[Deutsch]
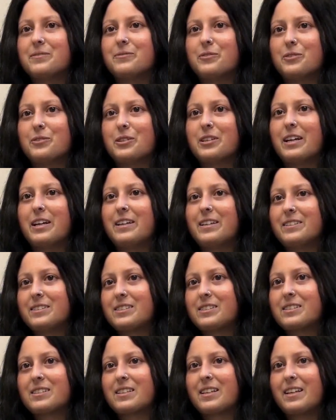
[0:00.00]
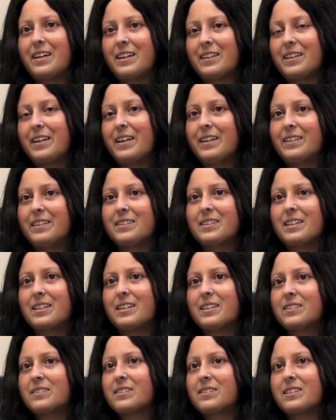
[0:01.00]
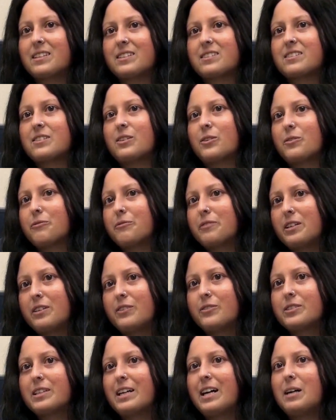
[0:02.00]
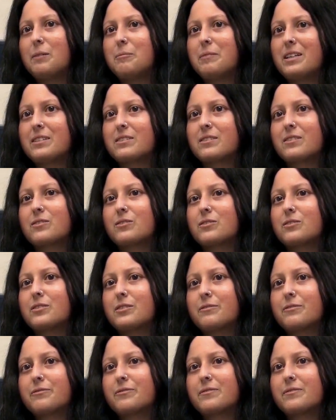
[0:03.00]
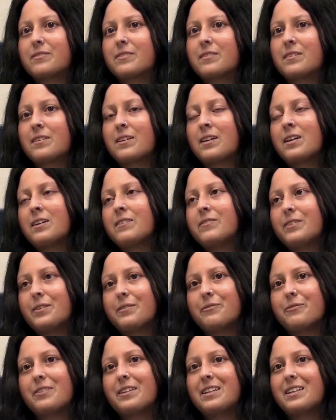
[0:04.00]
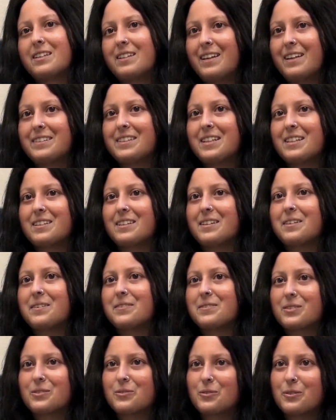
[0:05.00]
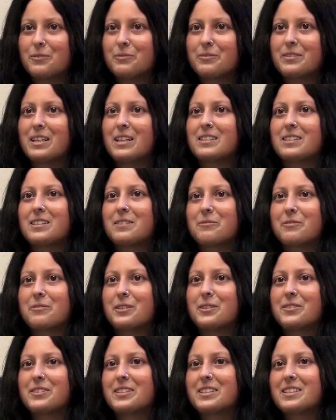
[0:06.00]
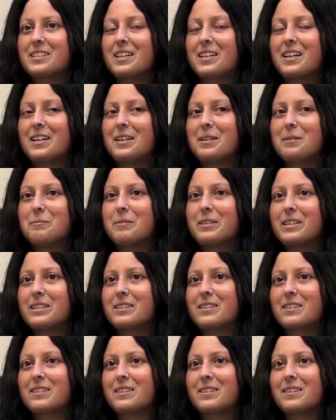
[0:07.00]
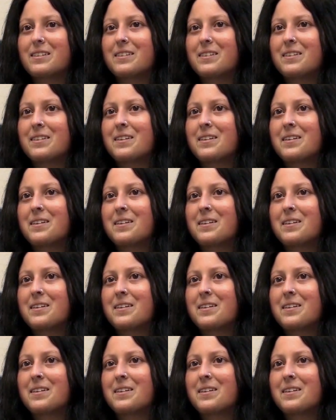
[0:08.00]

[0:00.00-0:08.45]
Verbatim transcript: würde es gerne ändern, dass auch Frauen arbeiten dürfen. Weil viele Länder dürfen ja die Frauen nicht arbeiten.